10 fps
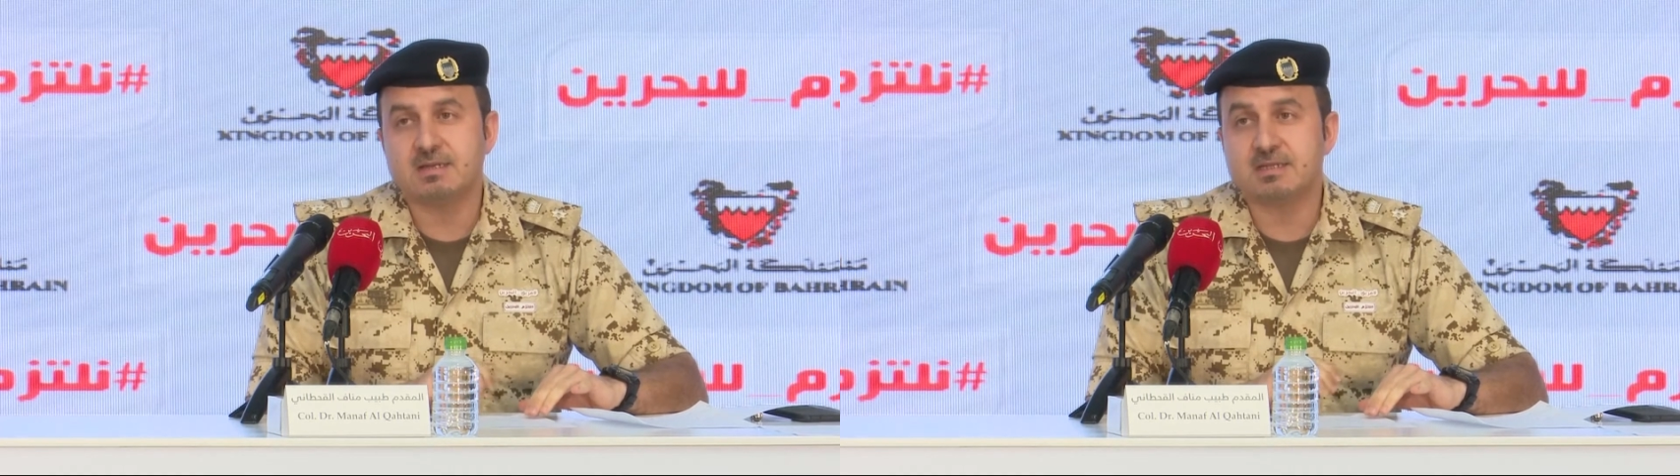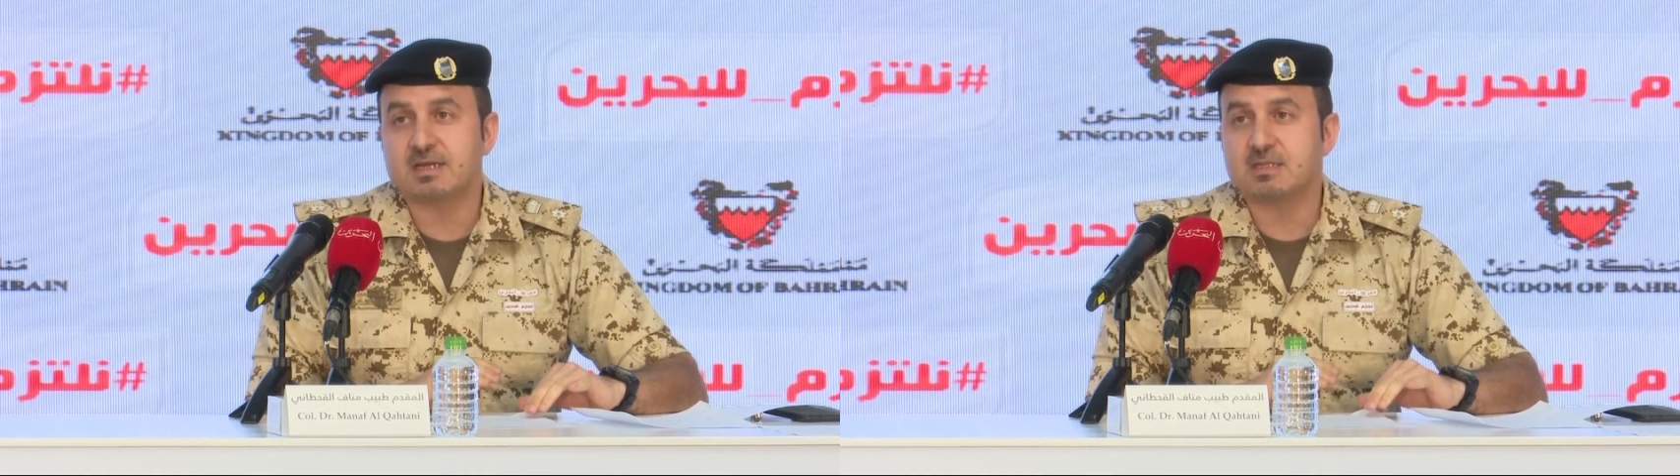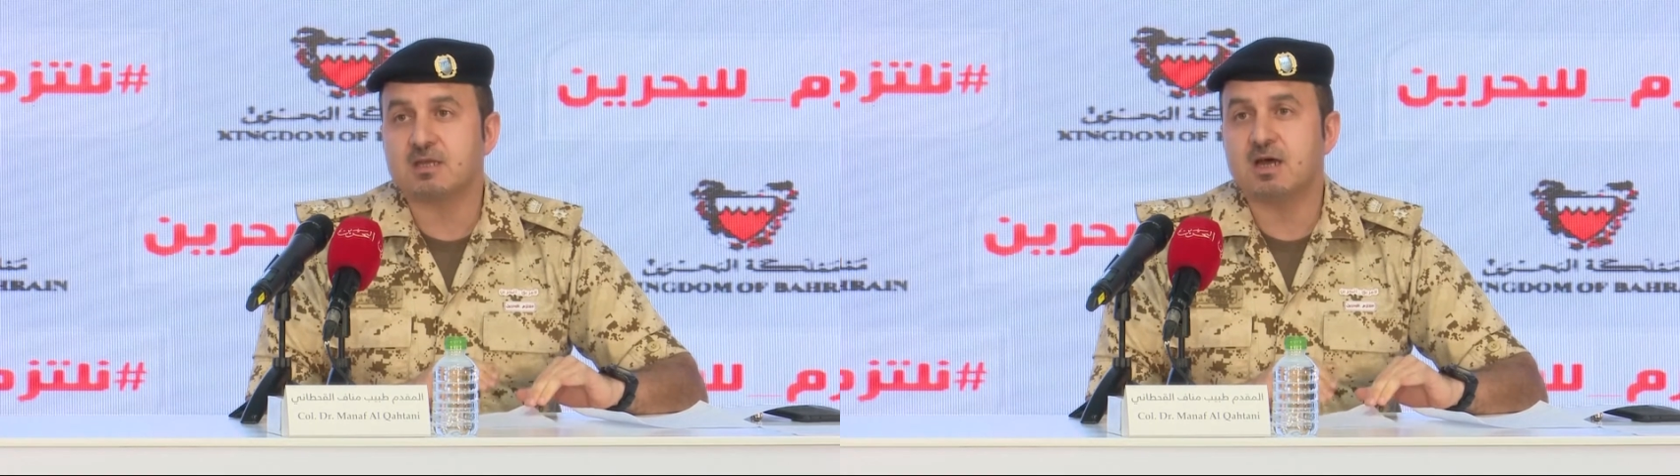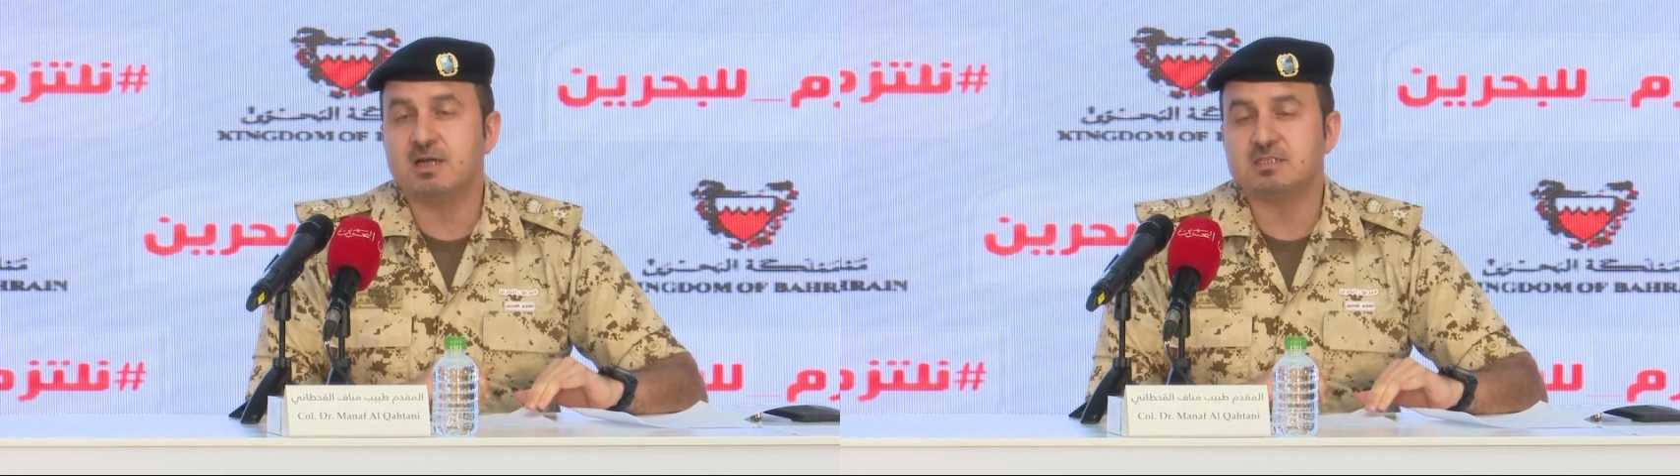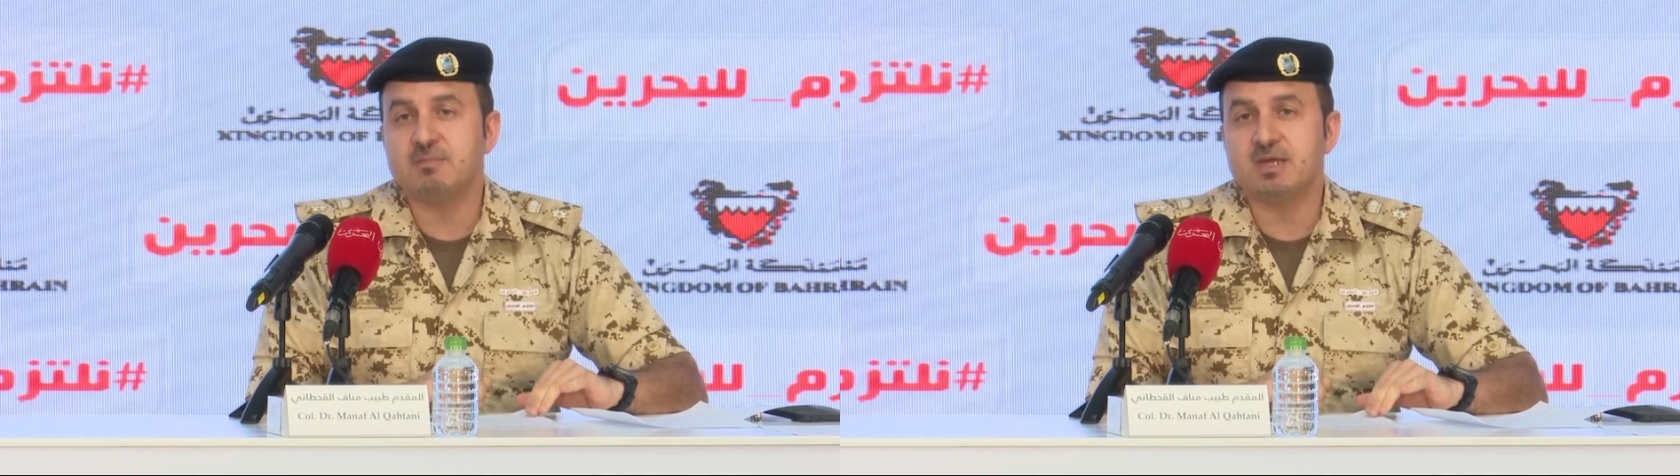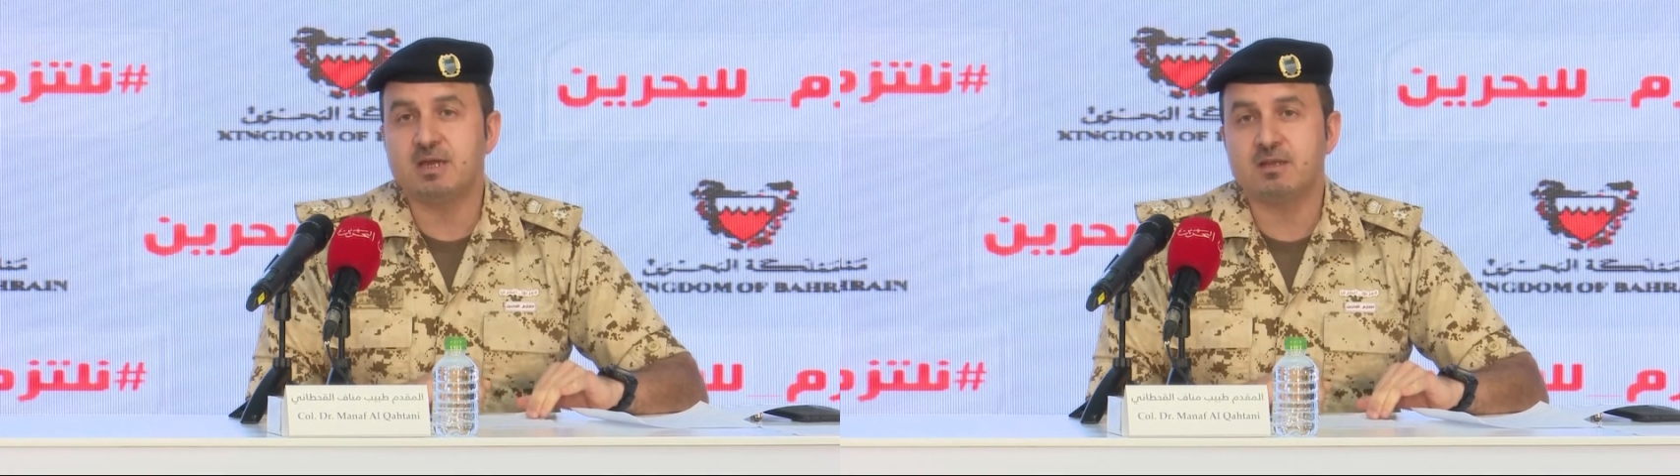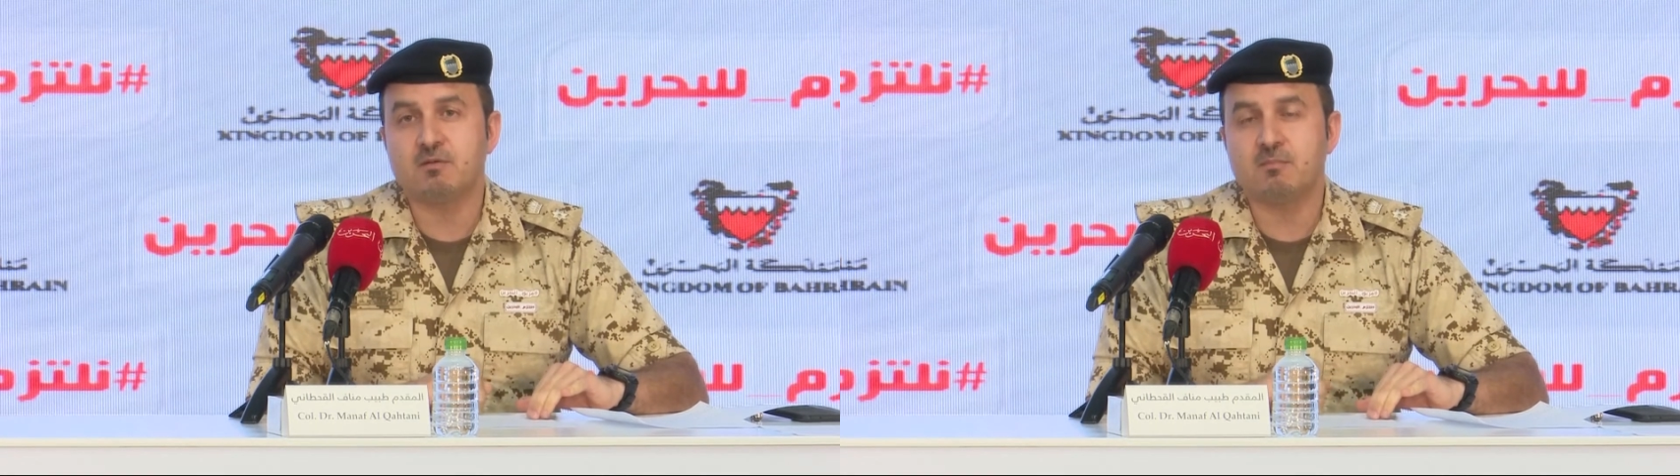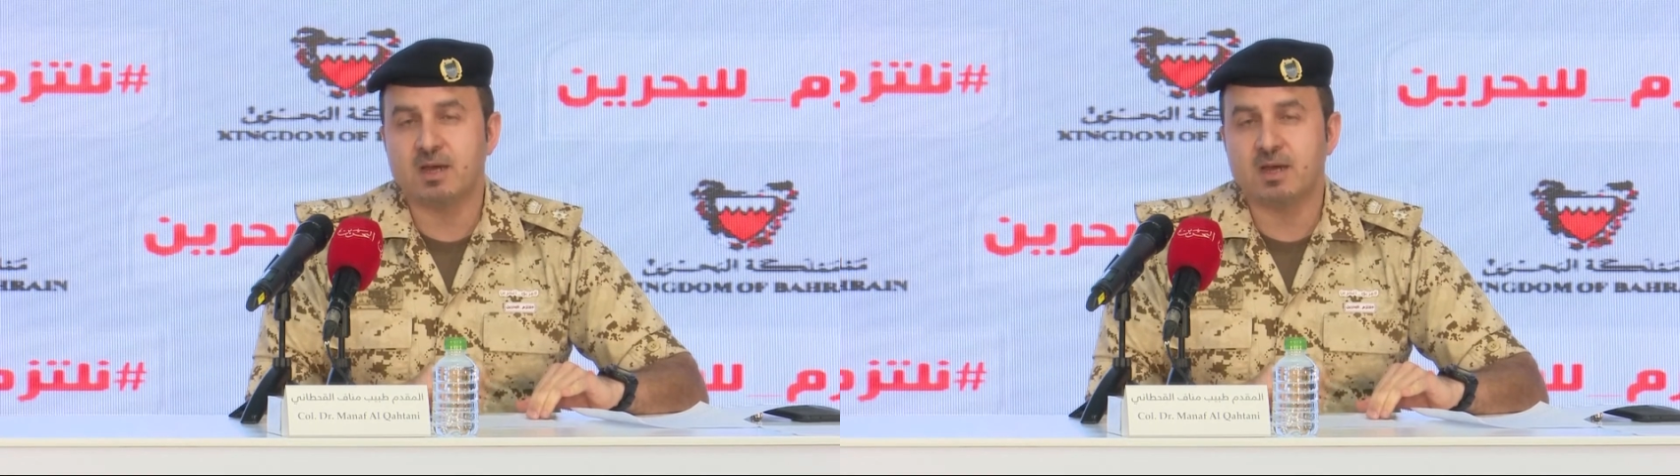এই করোনা ভাইরাস মুক্ত